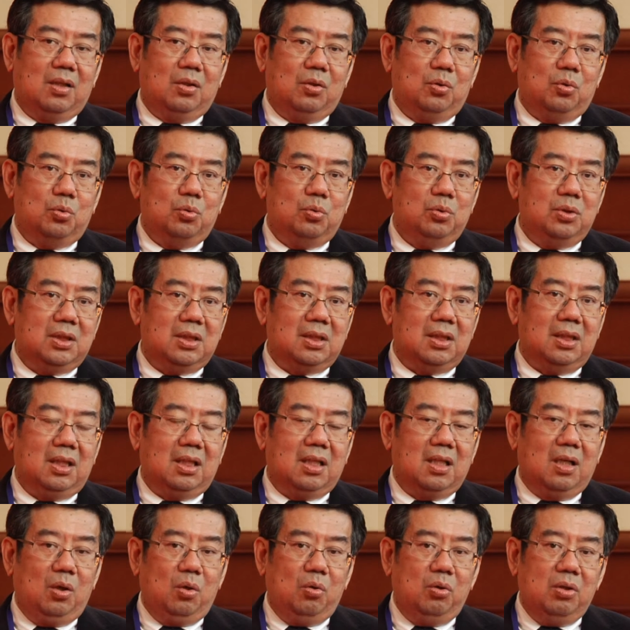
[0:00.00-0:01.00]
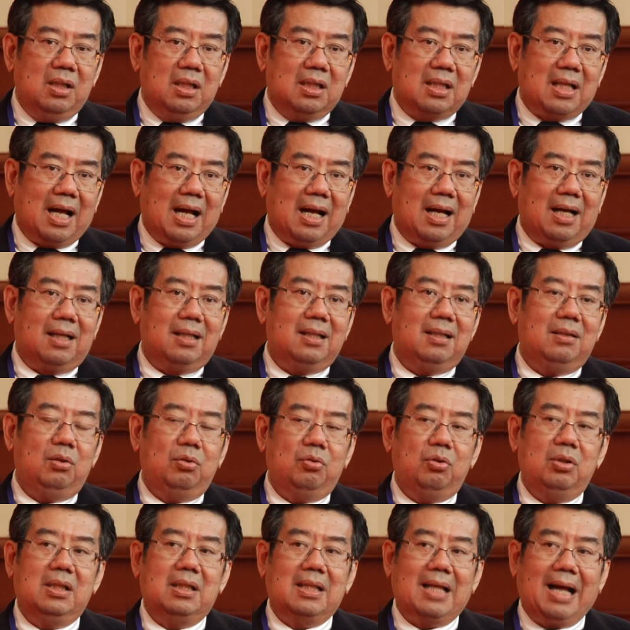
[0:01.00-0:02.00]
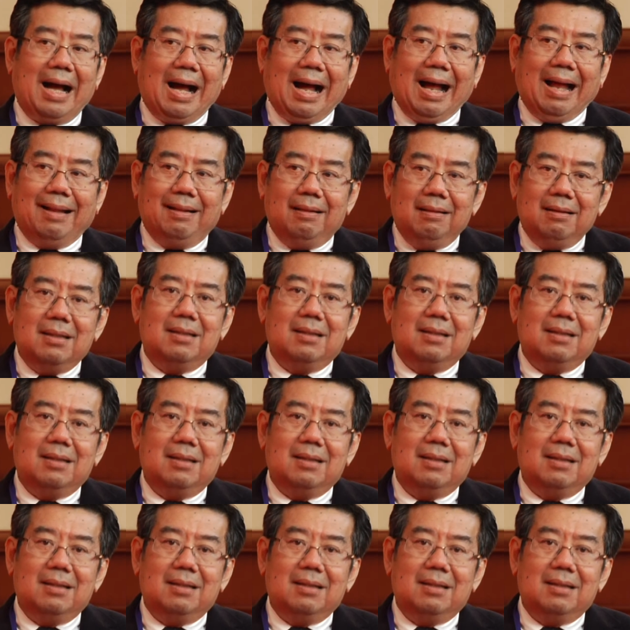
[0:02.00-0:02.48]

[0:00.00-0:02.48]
如此一个论坛论坛